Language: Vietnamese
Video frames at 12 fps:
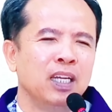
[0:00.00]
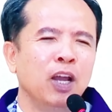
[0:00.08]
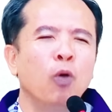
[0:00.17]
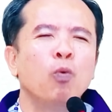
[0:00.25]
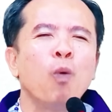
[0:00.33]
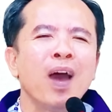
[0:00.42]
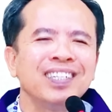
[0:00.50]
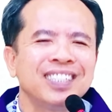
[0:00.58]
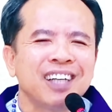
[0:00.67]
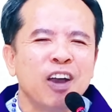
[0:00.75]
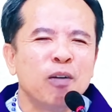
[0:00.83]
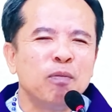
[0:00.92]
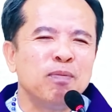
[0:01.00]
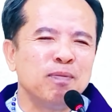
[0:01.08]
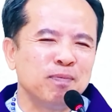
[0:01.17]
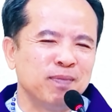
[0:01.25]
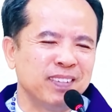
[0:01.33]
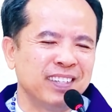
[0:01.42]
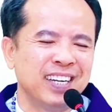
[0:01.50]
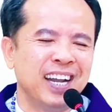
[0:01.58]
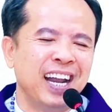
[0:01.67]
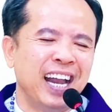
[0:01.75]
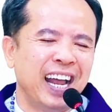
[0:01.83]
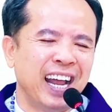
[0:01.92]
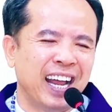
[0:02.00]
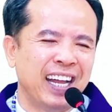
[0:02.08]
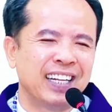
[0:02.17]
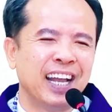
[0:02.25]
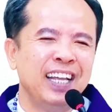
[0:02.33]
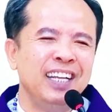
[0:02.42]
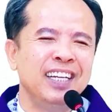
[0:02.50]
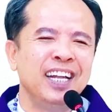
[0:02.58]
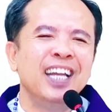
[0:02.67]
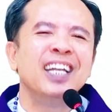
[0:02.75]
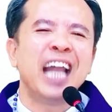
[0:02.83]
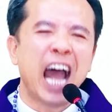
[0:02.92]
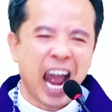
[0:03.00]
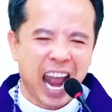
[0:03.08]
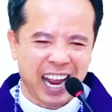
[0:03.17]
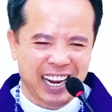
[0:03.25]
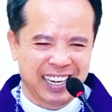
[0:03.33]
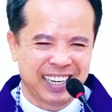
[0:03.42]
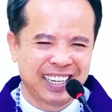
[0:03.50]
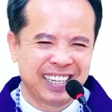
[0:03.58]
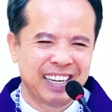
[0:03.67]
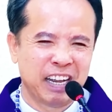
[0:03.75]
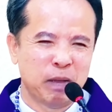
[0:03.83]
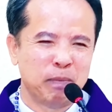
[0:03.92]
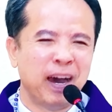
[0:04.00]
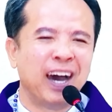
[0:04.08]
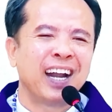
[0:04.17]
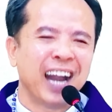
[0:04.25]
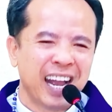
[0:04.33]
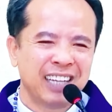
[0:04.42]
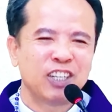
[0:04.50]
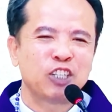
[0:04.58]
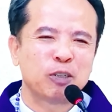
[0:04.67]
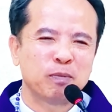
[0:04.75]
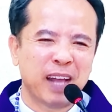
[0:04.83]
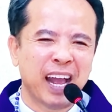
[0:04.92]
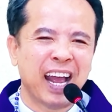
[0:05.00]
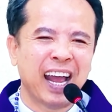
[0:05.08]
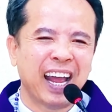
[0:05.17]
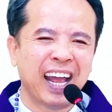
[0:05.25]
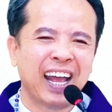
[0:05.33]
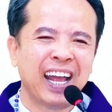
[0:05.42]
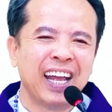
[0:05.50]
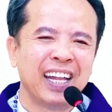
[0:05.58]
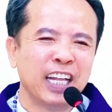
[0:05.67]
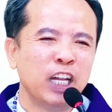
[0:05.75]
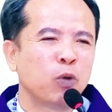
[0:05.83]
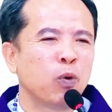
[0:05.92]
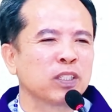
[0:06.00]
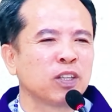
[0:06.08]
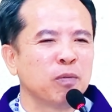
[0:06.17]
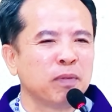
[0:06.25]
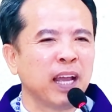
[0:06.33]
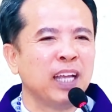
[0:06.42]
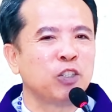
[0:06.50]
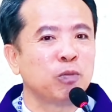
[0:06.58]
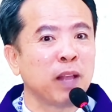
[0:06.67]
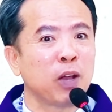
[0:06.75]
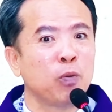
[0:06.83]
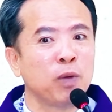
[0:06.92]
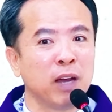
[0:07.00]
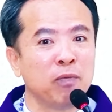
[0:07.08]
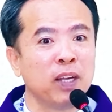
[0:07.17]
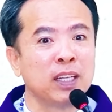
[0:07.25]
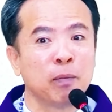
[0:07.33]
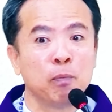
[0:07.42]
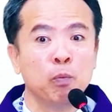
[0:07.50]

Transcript: điều quan trọng đó là thấy thiên đàng mở ra cho chúng ta à, thế thì cuộc sống này chúng ta cũng cần phải tập